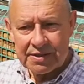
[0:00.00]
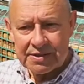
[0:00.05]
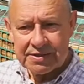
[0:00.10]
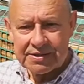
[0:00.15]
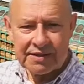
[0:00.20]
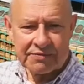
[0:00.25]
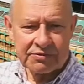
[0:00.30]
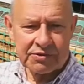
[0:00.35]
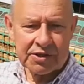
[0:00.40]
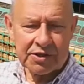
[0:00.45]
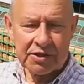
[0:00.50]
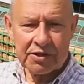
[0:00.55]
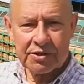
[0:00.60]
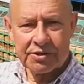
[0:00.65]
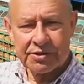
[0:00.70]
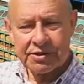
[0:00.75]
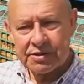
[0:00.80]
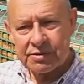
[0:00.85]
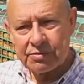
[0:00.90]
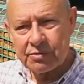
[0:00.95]
Zawsze
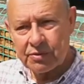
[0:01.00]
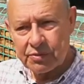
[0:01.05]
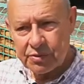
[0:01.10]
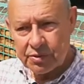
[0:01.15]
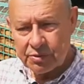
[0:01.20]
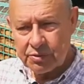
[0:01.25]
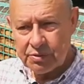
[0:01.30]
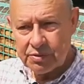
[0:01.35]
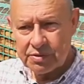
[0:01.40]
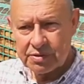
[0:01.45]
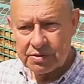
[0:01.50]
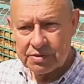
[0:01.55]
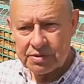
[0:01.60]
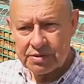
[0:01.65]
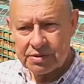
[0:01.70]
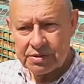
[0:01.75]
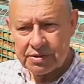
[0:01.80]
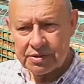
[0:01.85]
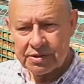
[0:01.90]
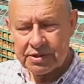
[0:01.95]
ojciec mówił
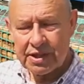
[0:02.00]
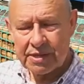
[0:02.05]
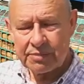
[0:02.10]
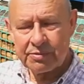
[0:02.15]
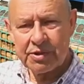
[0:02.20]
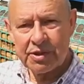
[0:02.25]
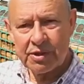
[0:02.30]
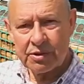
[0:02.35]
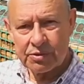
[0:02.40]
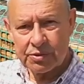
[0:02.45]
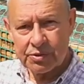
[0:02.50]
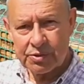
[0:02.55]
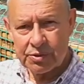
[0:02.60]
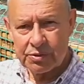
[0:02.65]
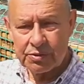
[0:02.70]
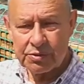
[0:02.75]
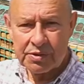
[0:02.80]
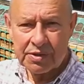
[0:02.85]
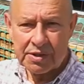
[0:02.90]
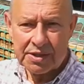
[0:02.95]
i tak mnie
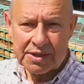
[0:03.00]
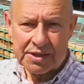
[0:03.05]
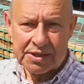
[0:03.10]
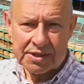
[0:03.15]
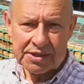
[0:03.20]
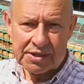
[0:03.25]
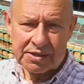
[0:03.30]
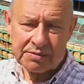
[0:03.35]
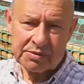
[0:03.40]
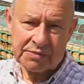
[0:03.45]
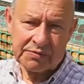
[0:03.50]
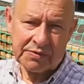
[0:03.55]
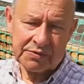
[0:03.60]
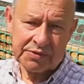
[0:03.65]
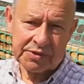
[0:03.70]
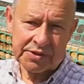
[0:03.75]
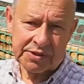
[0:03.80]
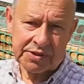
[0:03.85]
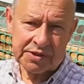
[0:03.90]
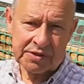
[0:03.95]
nauczył, żeby we
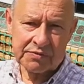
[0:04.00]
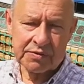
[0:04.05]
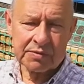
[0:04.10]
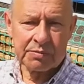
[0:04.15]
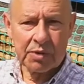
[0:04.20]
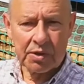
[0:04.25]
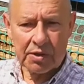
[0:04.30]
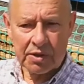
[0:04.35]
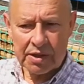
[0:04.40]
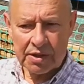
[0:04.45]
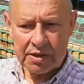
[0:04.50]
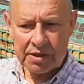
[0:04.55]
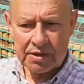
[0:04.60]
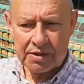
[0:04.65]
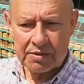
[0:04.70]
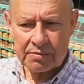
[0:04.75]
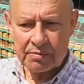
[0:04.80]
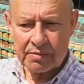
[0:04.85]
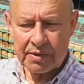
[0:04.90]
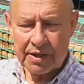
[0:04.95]
wszystkich wyborach
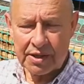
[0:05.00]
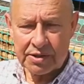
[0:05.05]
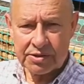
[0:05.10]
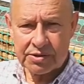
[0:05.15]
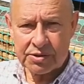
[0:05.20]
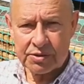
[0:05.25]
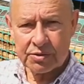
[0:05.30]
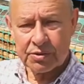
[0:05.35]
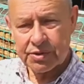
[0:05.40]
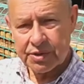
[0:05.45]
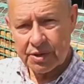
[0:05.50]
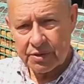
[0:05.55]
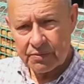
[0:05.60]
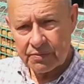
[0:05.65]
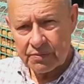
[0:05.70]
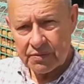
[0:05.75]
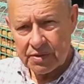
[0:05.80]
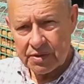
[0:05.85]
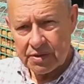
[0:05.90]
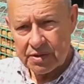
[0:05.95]
brać udział.
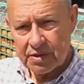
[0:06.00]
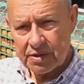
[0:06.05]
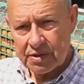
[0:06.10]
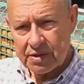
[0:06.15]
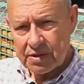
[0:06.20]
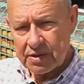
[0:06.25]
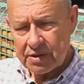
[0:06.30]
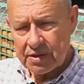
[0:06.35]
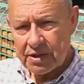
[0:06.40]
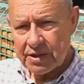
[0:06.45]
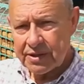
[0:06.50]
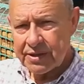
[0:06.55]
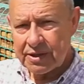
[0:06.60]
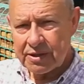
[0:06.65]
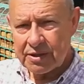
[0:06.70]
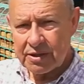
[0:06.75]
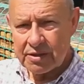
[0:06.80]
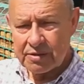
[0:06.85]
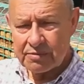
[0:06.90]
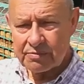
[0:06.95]

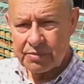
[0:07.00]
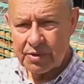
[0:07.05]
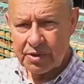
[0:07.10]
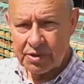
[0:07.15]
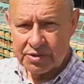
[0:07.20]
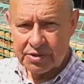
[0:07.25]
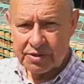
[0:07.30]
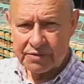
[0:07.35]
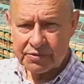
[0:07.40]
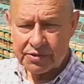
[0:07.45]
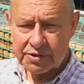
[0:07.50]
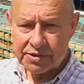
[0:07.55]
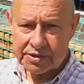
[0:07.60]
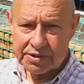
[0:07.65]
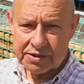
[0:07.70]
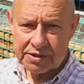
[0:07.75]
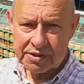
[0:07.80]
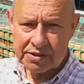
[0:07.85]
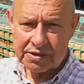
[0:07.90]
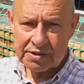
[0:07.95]
Dlatego proszę
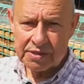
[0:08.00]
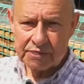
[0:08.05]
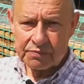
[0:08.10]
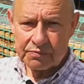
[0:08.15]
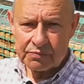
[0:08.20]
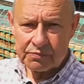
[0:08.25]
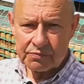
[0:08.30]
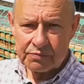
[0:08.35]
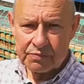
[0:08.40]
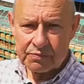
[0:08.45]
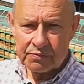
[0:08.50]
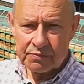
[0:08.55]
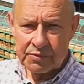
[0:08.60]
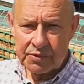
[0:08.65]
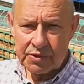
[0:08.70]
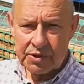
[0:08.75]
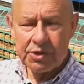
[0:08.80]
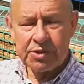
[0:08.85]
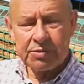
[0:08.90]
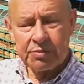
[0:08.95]
wszystkich,
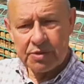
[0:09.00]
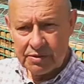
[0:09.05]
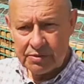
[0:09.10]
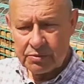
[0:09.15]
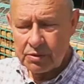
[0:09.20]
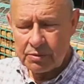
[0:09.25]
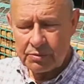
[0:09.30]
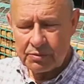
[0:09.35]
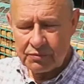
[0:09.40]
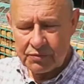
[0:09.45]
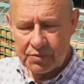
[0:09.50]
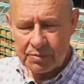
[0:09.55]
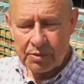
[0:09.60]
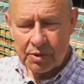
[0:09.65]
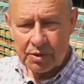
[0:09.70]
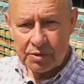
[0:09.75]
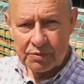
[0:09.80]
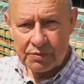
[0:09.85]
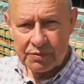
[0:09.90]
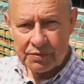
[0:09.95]
idźmy do, do
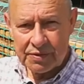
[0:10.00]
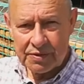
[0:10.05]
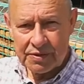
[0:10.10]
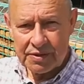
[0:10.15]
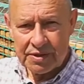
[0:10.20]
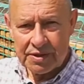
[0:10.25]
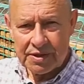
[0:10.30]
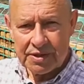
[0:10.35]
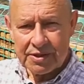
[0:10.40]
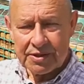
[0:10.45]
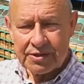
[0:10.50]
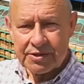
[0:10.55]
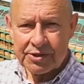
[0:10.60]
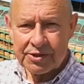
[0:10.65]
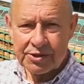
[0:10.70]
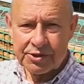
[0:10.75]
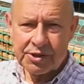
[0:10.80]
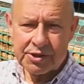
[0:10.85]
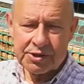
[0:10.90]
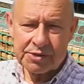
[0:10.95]
wyborów,
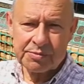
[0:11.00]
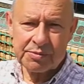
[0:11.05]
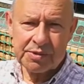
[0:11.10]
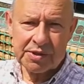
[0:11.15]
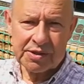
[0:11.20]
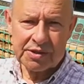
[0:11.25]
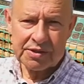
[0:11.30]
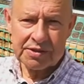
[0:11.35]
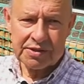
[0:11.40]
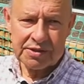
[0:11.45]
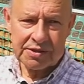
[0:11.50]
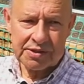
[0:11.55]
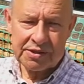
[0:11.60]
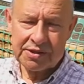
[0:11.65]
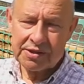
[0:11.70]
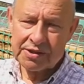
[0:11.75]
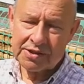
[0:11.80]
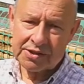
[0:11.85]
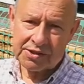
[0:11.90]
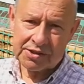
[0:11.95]
nie siedźmy i
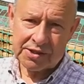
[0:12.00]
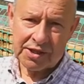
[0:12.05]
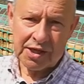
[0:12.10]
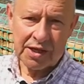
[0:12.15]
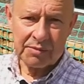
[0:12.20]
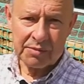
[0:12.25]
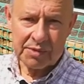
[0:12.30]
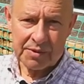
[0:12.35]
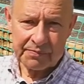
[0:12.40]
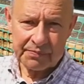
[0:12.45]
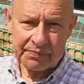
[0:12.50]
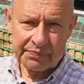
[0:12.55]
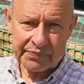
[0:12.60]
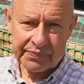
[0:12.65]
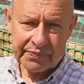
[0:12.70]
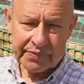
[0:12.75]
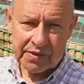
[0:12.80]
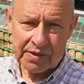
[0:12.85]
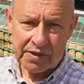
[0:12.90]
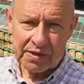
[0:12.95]
nie narzekajmy.
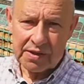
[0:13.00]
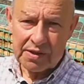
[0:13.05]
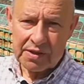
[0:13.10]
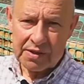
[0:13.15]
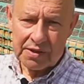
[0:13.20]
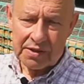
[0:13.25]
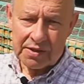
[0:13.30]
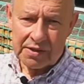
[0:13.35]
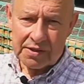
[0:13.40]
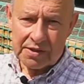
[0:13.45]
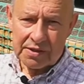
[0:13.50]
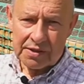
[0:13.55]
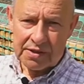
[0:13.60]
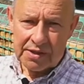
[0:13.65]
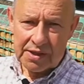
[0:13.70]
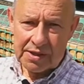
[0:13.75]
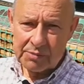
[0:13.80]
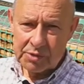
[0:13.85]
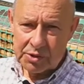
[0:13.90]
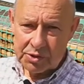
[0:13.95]

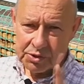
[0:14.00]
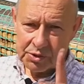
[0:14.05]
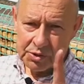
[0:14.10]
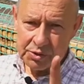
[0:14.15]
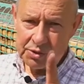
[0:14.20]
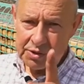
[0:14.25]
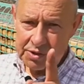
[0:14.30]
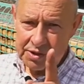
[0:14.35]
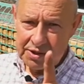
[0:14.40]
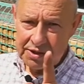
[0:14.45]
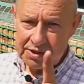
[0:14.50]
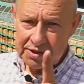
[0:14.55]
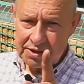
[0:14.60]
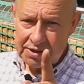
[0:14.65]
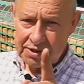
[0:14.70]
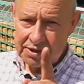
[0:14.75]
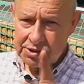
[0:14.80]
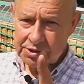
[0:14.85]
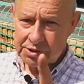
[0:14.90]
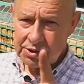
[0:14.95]
Nie bądź durny,
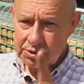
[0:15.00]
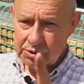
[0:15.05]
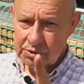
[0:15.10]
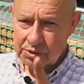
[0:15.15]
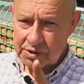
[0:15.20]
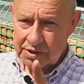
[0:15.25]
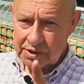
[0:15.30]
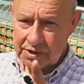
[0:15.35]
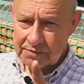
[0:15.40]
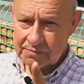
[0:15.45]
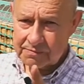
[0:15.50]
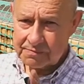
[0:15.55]
idź do urny.